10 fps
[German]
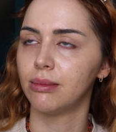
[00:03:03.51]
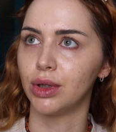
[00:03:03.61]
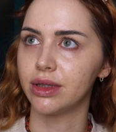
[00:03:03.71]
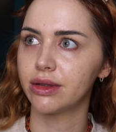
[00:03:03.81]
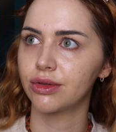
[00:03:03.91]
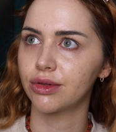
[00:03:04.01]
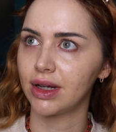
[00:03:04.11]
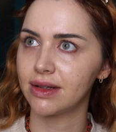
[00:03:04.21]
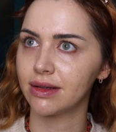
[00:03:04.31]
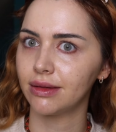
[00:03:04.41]

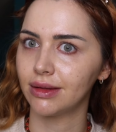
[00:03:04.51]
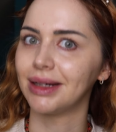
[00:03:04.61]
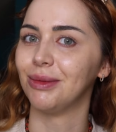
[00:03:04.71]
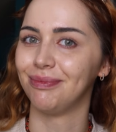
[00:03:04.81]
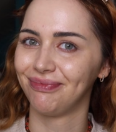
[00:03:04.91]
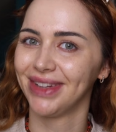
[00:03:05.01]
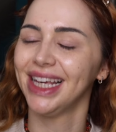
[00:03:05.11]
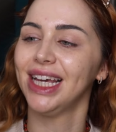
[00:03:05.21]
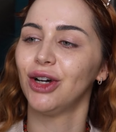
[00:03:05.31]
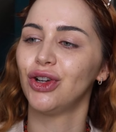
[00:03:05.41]
Moisturizer? Genau.
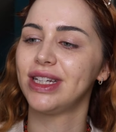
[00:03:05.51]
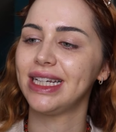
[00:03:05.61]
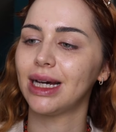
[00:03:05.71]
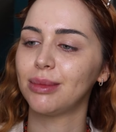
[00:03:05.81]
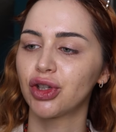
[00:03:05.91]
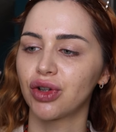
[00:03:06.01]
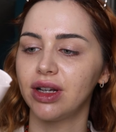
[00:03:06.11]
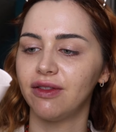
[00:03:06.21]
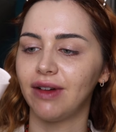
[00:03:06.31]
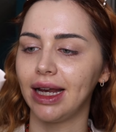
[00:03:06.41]
Und den habe ich
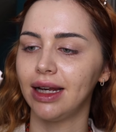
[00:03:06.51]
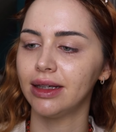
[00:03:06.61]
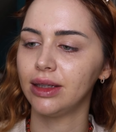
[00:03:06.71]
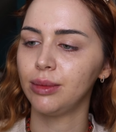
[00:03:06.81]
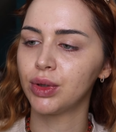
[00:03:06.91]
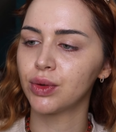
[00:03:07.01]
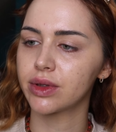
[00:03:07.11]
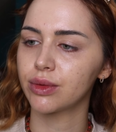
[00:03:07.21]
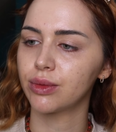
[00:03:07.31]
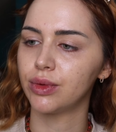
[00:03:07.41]
schon eine Weile in
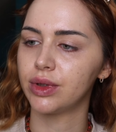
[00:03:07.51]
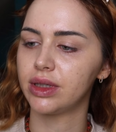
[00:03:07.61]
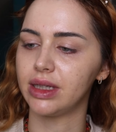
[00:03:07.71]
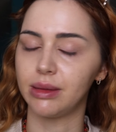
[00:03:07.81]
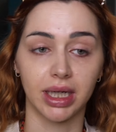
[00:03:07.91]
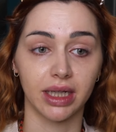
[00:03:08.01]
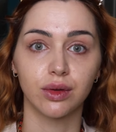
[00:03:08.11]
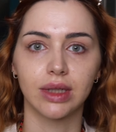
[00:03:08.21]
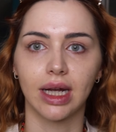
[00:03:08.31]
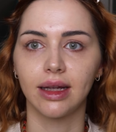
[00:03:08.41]
Benutzung und den mag ich
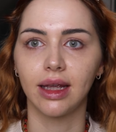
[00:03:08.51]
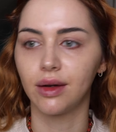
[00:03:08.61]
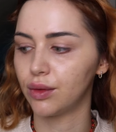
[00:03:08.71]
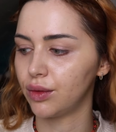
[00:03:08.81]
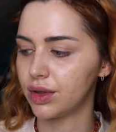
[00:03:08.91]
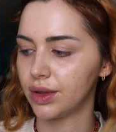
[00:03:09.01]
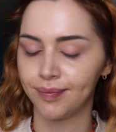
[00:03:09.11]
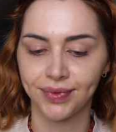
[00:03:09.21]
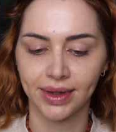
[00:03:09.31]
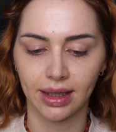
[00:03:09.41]
total gerne. Und
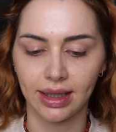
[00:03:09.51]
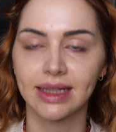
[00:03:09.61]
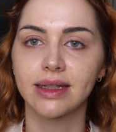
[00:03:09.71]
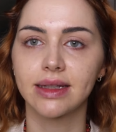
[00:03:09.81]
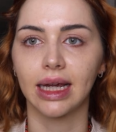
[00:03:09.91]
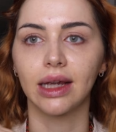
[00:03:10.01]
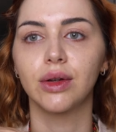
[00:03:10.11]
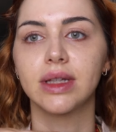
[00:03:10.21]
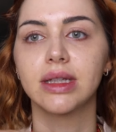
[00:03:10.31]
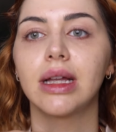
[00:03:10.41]
jetzt zeige ich
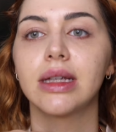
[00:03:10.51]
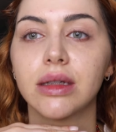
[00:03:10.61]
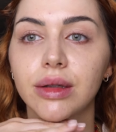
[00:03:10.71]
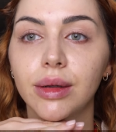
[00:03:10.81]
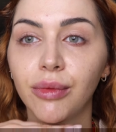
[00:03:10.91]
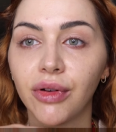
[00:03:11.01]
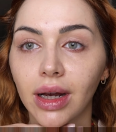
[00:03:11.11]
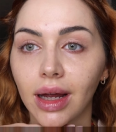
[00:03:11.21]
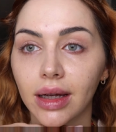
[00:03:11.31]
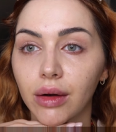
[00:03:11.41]
euch das Ganze im
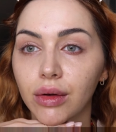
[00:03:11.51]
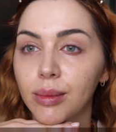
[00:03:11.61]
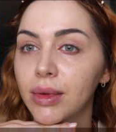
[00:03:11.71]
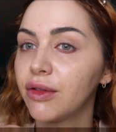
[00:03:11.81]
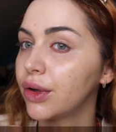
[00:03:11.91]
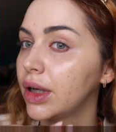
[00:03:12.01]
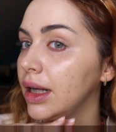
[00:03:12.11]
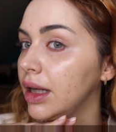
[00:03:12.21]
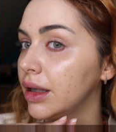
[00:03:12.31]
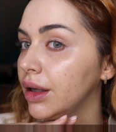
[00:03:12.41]
Vergleich auch nochmal von der
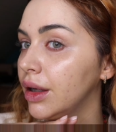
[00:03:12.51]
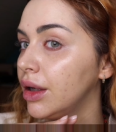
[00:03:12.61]
Nähe.